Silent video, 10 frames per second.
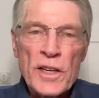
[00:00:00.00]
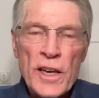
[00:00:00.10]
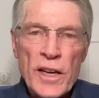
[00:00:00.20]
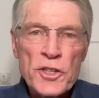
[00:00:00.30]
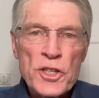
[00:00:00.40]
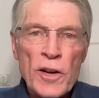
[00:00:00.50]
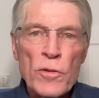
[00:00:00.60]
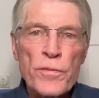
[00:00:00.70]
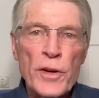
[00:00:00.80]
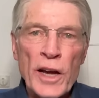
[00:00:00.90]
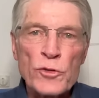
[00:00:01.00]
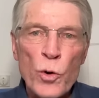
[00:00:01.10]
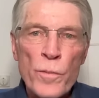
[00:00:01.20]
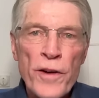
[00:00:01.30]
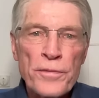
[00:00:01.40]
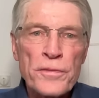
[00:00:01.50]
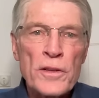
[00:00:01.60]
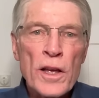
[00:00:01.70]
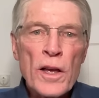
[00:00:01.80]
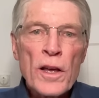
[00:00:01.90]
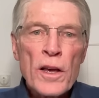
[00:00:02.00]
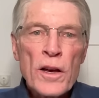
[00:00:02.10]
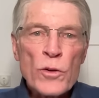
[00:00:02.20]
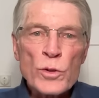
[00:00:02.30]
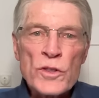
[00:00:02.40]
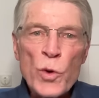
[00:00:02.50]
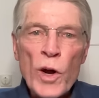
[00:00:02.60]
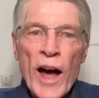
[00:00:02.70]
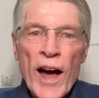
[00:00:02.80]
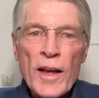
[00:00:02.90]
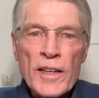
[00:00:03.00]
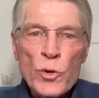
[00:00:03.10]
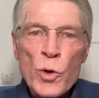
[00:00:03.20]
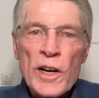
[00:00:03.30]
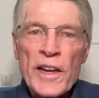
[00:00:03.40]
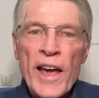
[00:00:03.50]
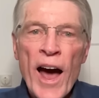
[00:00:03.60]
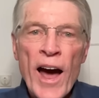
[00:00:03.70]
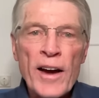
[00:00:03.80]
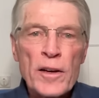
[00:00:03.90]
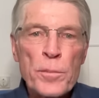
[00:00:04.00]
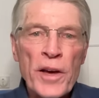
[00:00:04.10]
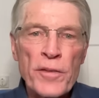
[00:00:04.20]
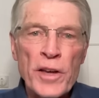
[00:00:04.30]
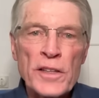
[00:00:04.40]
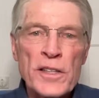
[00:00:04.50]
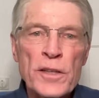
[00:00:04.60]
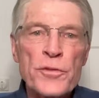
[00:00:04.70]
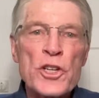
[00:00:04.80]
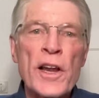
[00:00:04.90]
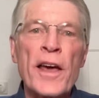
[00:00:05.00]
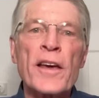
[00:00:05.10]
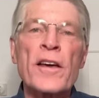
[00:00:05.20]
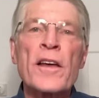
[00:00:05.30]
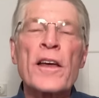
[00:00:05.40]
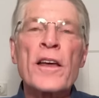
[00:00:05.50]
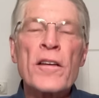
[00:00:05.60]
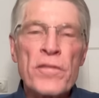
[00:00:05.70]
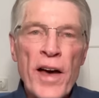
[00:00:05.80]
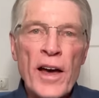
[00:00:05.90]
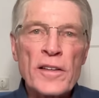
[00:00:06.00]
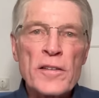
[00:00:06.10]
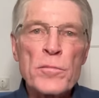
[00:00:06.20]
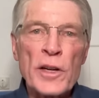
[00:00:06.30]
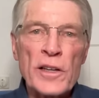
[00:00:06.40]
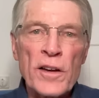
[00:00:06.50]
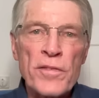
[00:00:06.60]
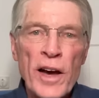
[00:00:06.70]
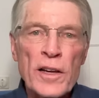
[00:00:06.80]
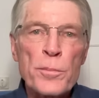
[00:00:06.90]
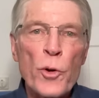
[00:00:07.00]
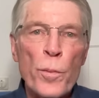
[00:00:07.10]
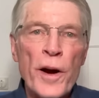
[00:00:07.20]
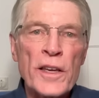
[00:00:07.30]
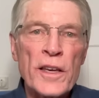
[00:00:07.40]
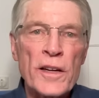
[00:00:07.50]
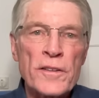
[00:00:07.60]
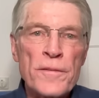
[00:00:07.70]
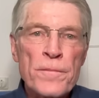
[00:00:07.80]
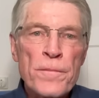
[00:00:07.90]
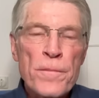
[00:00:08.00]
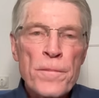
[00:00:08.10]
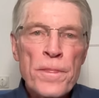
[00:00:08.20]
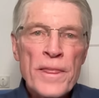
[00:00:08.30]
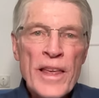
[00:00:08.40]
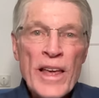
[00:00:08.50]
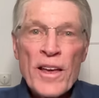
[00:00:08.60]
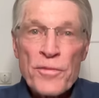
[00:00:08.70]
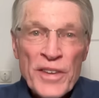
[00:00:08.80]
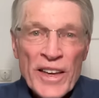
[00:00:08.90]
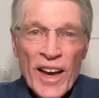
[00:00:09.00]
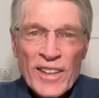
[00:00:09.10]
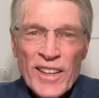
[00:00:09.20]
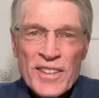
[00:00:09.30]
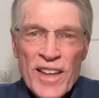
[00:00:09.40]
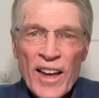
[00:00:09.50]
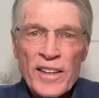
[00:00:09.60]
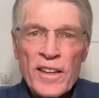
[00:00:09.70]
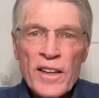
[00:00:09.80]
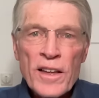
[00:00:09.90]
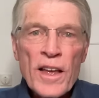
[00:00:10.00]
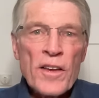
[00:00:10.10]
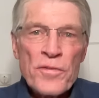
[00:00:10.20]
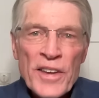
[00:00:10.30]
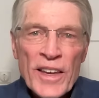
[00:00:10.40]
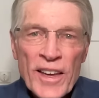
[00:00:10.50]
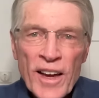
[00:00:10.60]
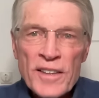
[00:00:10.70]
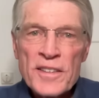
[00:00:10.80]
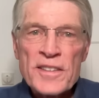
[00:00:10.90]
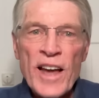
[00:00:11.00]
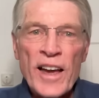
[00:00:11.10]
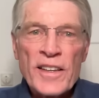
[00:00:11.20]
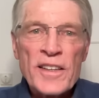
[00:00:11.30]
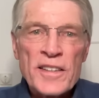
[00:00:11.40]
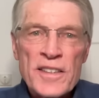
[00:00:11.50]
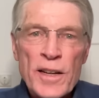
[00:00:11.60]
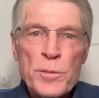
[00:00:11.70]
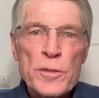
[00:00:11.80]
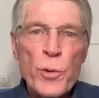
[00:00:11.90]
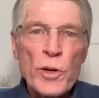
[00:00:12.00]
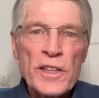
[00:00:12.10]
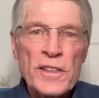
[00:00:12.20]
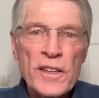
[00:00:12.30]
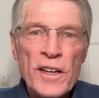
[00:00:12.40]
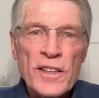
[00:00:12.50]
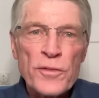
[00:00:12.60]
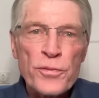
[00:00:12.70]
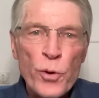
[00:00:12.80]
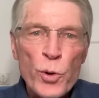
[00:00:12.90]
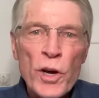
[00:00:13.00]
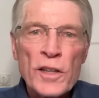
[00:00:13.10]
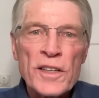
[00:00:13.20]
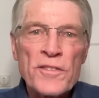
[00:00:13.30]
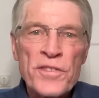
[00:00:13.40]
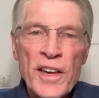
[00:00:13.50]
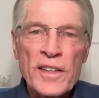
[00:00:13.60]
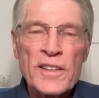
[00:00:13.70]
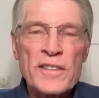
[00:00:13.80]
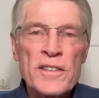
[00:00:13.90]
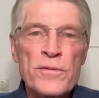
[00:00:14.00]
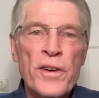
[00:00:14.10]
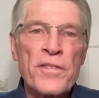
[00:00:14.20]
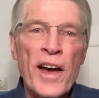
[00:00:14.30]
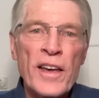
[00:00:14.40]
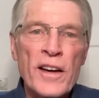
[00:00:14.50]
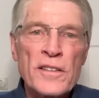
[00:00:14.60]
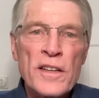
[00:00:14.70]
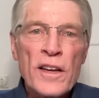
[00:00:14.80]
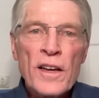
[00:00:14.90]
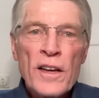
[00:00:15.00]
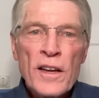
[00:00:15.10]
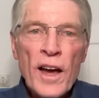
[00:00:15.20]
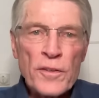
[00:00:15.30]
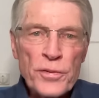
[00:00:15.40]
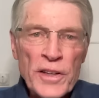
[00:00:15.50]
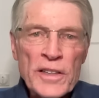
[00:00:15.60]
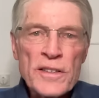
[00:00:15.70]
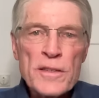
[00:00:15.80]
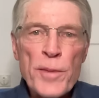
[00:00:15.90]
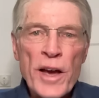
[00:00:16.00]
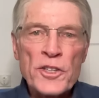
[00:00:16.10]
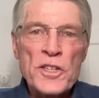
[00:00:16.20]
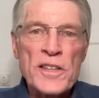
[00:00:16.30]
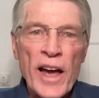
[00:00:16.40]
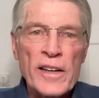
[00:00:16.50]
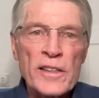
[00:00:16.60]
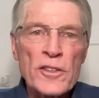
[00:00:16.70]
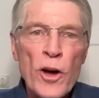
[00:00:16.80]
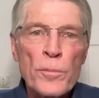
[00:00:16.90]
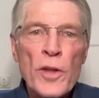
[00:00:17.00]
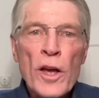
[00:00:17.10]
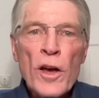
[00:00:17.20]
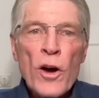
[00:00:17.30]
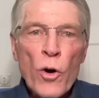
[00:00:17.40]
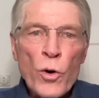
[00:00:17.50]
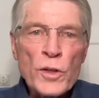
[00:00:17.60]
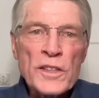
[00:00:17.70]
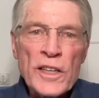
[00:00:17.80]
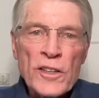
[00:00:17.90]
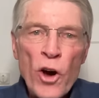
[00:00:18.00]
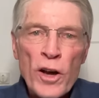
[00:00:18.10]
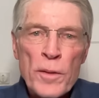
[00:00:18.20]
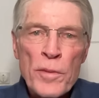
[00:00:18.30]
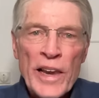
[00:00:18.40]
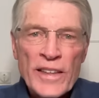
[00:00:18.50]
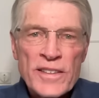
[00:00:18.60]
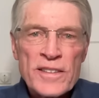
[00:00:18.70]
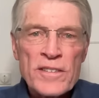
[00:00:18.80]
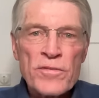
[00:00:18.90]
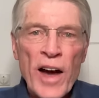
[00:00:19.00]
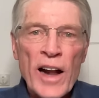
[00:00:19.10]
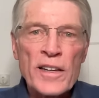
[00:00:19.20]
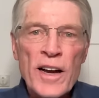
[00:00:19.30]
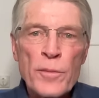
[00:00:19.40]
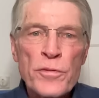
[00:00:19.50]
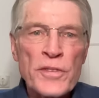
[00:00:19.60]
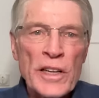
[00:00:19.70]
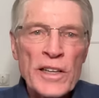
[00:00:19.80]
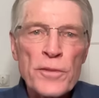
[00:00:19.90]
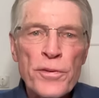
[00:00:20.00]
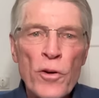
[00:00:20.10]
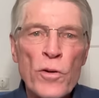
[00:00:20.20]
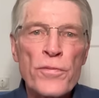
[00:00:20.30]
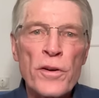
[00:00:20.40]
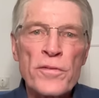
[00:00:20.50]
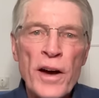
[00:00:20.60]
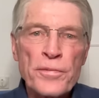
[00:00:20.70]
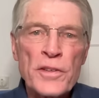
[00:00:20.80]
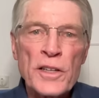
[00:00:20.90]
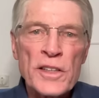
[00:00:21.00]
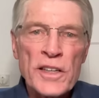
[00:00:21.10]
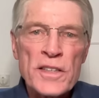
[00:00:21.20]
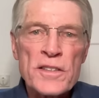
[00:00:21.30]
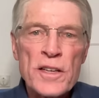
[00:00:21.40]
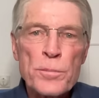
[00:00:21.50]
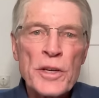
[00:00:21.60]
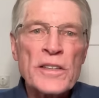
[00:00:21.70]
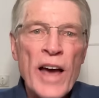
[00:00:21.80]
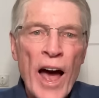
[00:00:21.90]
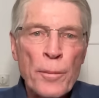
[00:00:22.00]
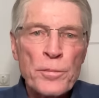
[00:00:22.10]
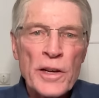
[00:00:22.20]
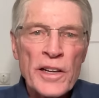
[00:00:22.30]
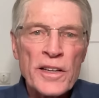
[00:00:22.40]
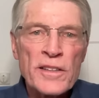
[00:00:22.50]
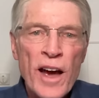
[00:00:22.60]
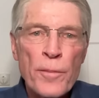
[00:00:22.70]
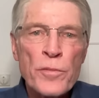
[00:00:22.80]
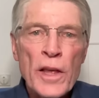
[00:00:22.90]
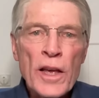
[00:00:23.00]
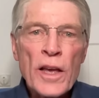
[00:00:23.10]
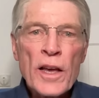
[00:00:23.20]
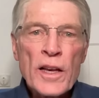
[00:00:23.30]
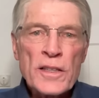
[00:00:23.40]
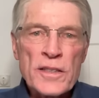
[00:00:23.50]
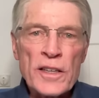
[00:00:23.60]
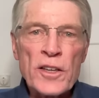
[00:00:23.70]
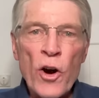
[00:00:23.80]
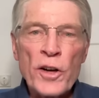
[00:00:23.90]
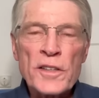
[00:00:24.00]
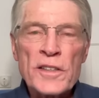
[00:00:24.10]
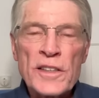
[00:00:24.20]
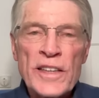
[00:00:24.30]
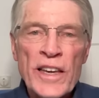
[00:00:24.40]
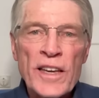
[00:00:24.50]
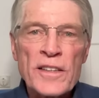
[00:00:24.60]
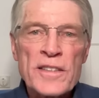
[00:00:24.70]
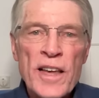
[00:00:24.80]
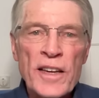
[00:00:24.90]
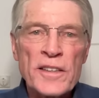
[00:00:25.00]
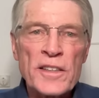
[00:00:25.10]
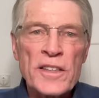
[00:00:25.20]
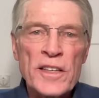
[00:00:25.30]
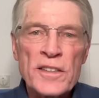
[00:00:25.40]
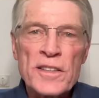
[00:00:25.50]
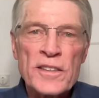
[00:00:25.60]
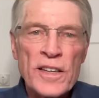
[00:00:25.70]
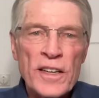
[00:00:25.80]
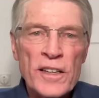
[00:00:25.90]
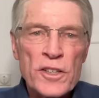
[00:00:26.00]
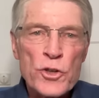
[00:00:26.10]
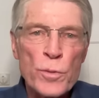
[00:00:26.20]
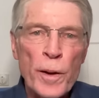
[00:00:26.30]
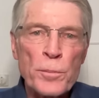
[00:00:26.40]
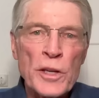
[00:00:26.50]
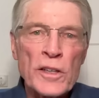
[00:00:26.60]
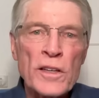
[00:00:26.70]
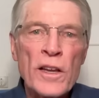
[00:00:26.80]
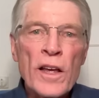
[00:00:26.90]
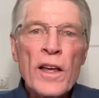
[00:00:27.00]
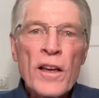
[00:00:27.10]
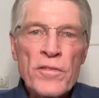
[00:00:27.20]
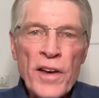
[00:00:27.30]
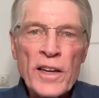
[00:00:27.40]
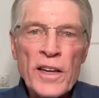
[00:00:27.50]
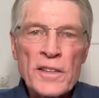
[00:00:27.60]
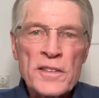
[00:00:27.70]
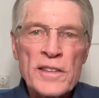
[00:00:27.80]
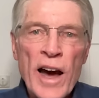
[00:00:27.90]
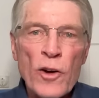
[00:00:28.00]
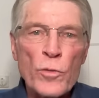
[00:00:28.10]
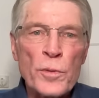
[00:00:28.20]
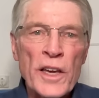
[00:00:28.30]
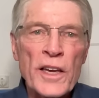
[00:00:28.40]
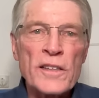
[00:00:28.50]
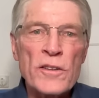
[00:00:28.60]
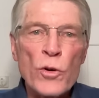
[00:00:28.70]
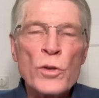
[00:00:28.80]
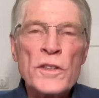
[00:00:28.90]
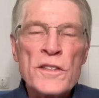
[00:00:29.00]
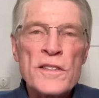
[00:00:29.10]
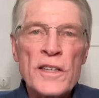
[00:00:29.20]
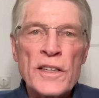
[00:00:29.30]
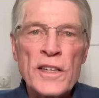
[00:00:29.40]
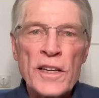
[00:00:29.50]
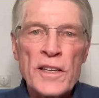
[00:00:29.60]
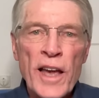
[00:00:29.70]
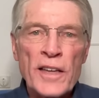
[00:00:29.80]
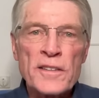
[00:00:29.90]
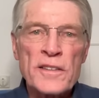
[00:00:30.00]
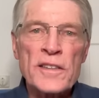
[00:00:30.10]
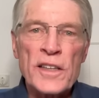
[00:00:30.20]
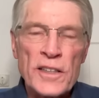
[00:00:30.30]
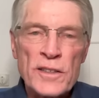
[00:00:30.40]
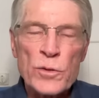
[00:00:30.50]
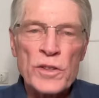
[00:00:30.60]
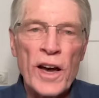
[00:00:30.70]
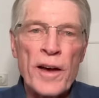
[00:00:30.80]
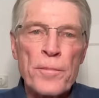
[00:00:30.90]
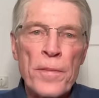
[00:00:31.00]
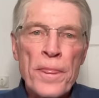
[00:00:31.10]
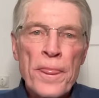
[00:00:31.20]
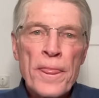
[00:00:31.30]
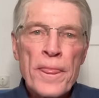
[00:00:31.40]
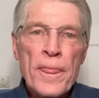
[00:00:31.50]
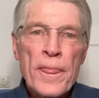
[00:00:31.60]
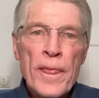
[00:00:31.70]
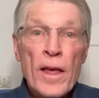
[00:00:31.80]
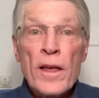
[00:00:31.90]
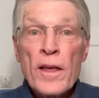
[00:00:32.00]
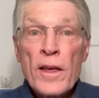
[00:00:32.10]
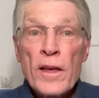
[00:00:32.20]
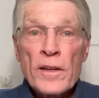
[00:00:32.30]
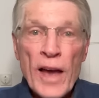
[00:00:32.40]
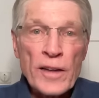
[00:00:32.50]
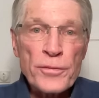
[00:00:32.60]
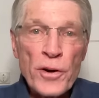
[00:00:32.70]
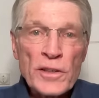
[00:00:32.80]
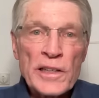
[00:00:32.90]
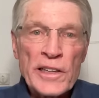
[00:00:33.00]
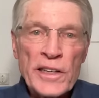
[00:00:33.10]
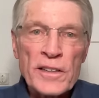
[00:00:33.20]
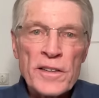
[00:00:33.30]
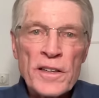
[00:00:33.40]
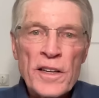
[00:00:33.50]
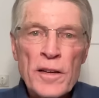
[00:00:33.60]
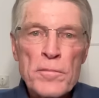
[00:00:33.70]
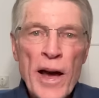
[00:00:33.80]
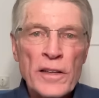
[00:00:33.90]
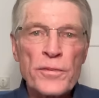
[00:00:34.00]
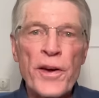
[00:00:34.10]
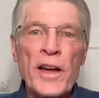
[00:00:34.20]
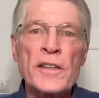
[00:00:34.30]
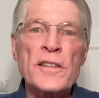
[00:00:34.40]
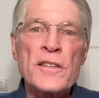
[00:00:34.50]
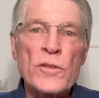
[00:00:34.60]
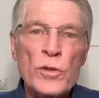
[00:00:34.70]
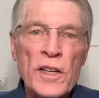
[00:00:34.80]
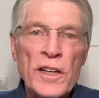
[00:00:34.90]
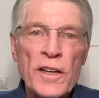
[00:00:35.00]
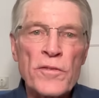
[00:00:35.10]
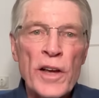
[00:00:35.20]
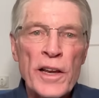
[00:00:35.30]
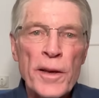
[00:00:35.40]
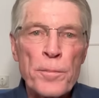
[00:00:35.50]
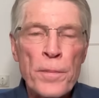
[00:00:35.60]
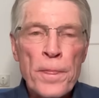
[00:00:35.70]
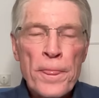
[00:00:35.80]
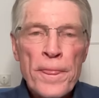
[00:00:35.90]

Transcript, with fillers: die Herstellung von Atomwaffen und sogar nukleare Präventivschläge werden mittlerweile propagiert. Wie kann das sein? Wie kann es sein, dass selbst Politiker, die früher den Wehrdienst verweigert, an Friedensmärschen teilgenommen und die noch im letzten Wahlkampf die Lieferung von Waffen in Krisengebiete abgelehnt haben, sich heute gegenseitig hysterisch überbieten, wenn es darum geht, uns in den nächsten Krieg zu treiben. Die Antwort liegt in den Machtverhältnissen, unter denen wir leben.